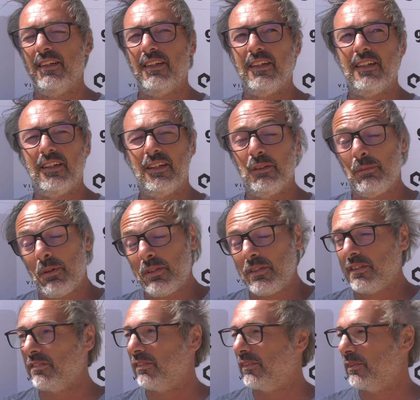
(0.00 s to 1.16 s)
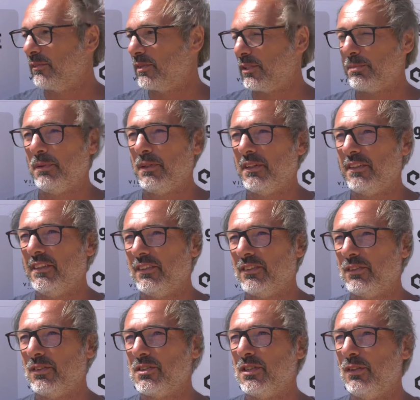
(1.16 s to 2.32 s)
Uh, e pronto, estamos à espera que
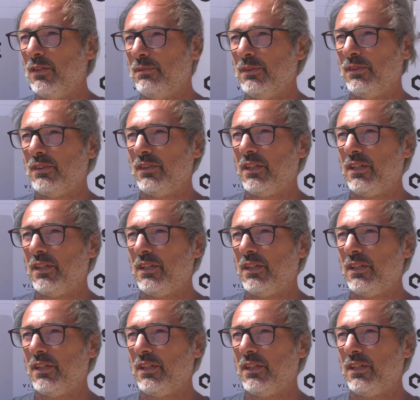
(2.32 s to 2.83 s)
eles consigam obter os,